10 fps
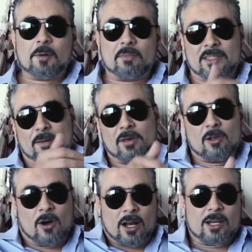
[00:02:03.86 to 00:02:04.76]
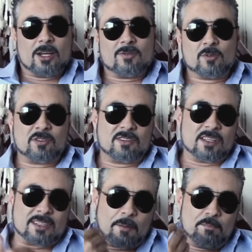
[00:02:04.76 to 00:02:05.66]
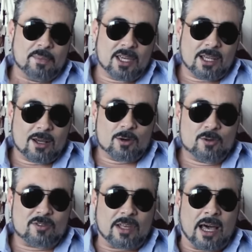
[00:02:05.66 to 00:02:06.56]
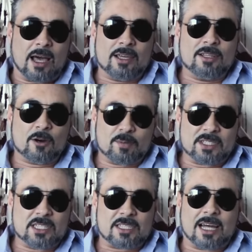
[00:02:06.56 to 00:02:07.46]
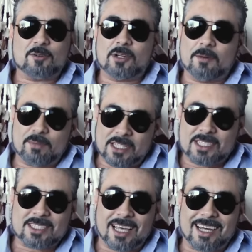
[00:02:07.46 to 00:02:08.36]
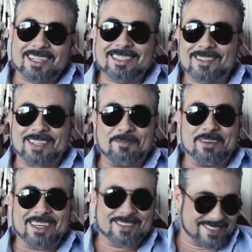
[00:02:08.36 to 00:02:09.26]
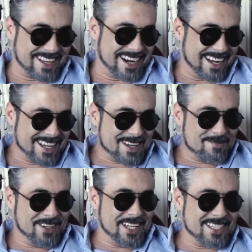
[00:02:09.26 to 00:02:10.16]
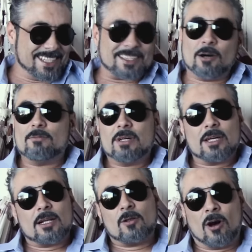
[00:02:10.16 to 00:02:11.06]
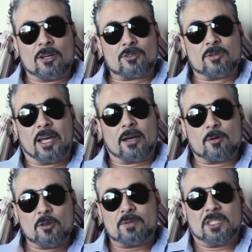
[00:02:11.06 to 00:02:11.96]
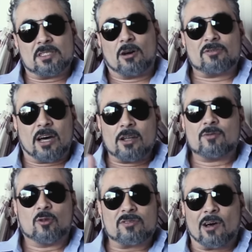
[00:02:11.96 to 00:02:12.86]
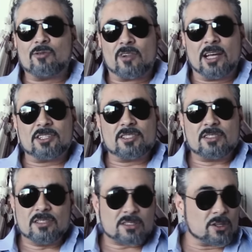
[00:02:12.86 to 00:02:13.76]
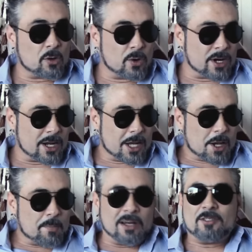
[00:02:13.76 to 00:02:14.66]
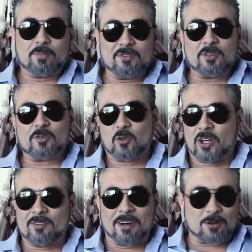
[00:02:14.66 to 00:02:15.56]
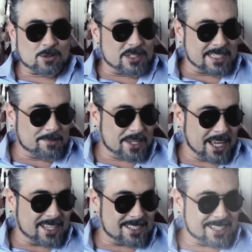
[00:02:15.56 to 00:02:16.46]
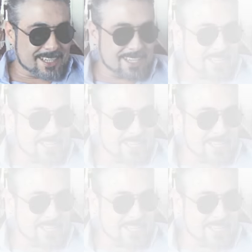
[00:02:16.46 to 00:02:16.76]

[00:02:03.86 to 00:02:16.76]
mas é melhor você saber usar e não precisar do que precisar e não saber usar. Beleza? Então, lógico, né? Quando eu precisar usar, eu vou usar o flash, sim, senhor. Mas eu prefiro fotografar com luz ambiente.